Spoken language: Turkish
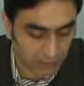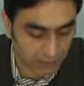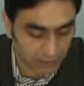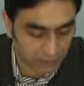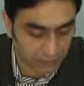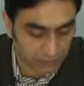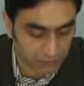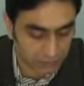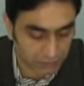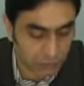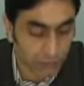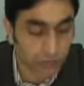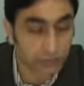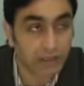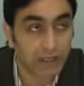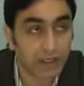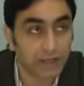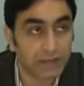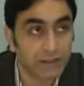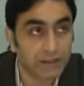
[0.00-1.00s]
وَالْاَرْضِ
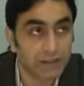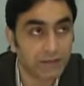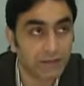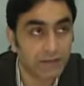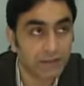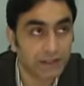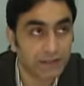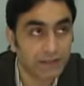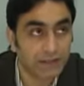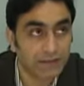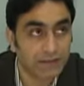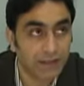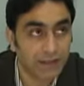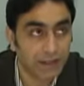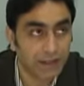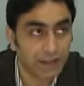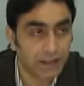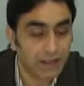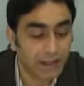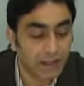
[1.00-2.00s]
Göklerde ve
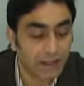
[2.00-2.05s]
yerde